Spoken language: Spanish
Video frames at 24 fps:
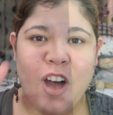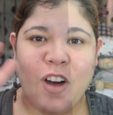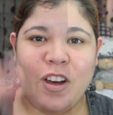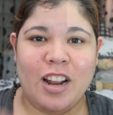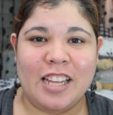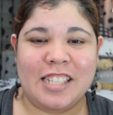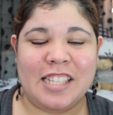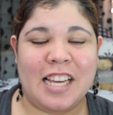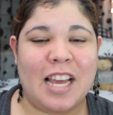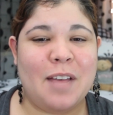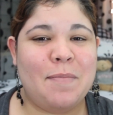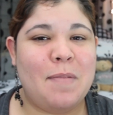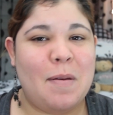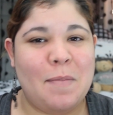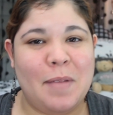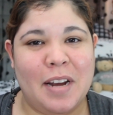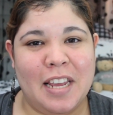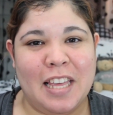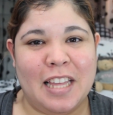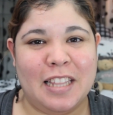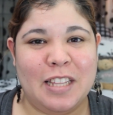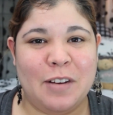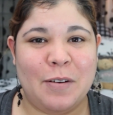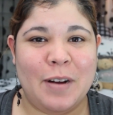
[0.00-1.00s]
Hola chicas,
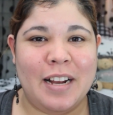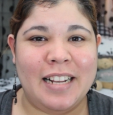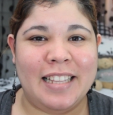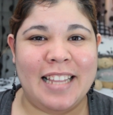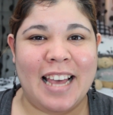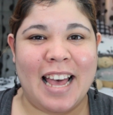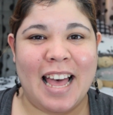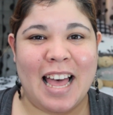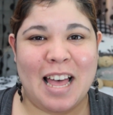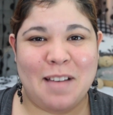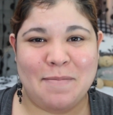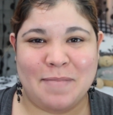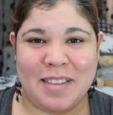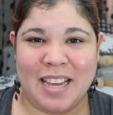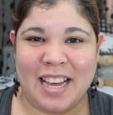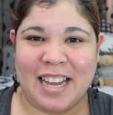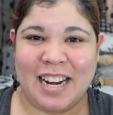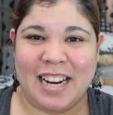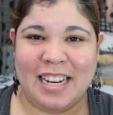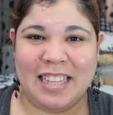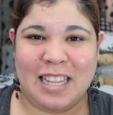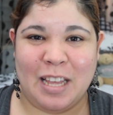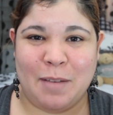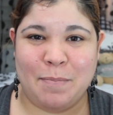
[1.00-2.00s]
bienvenidas de vuelta a mi
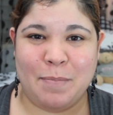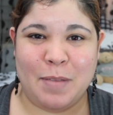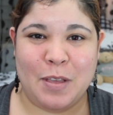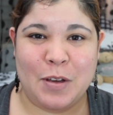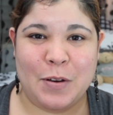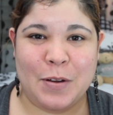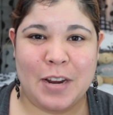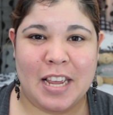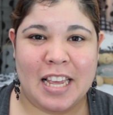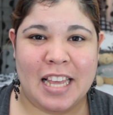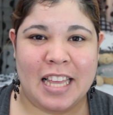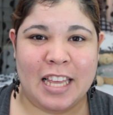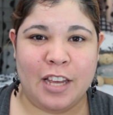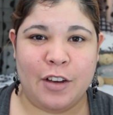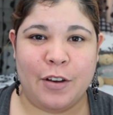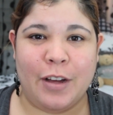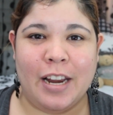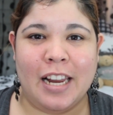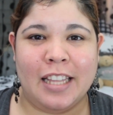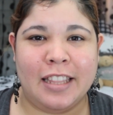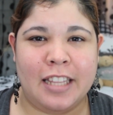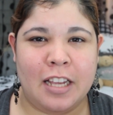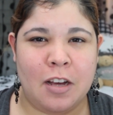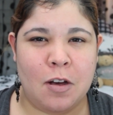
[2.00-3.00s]
canal de Beauty Geek
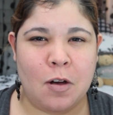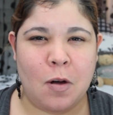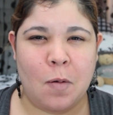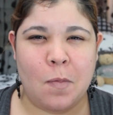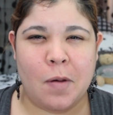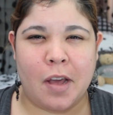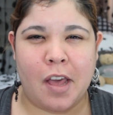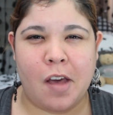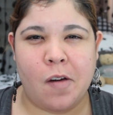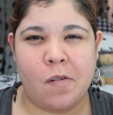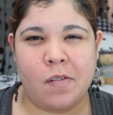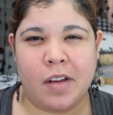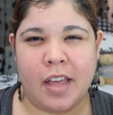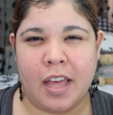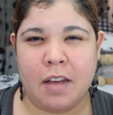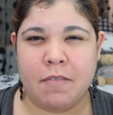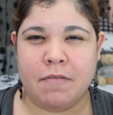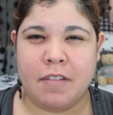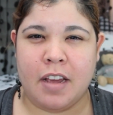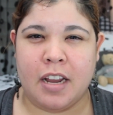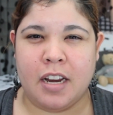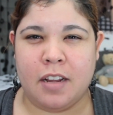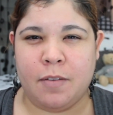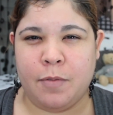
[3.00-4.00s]
Hoy les tengo como que un
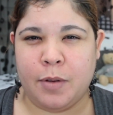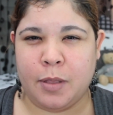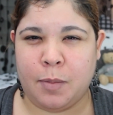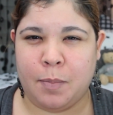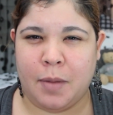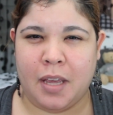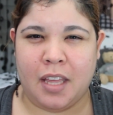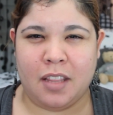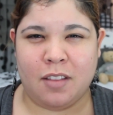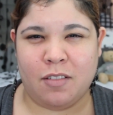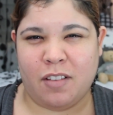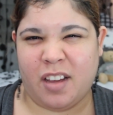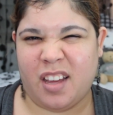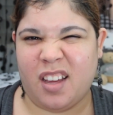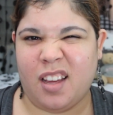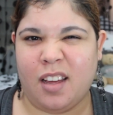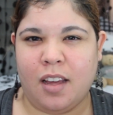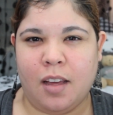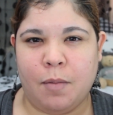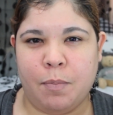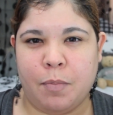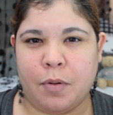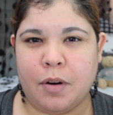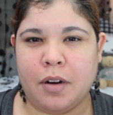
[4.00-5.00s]
get ready with me Estoy
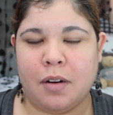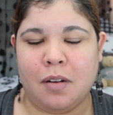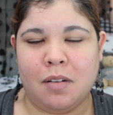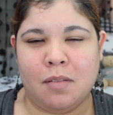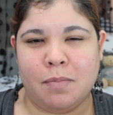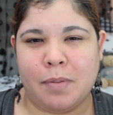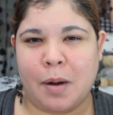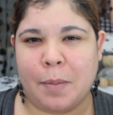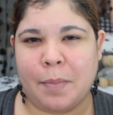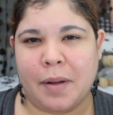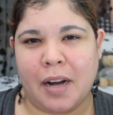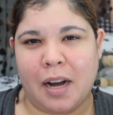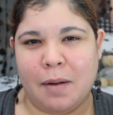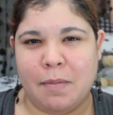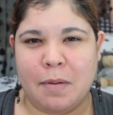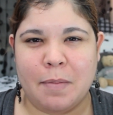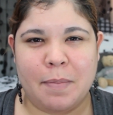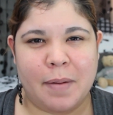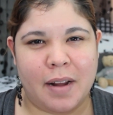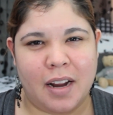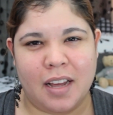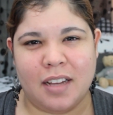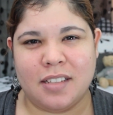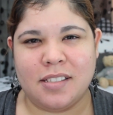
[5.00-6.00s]
ahí por
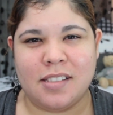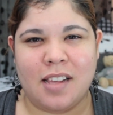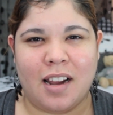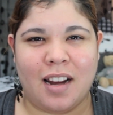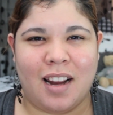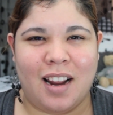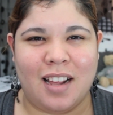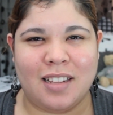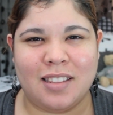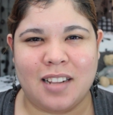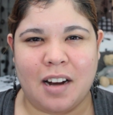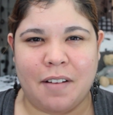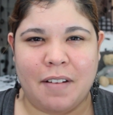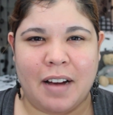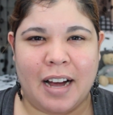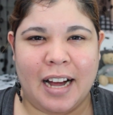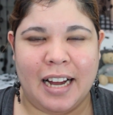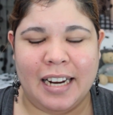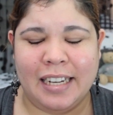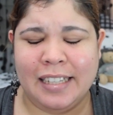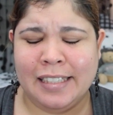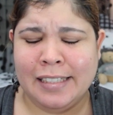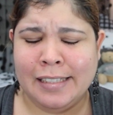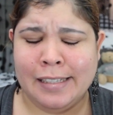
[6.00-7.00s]
prepararme para salir a
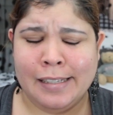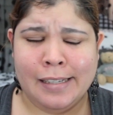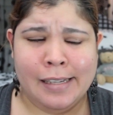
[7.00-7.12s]
trabajar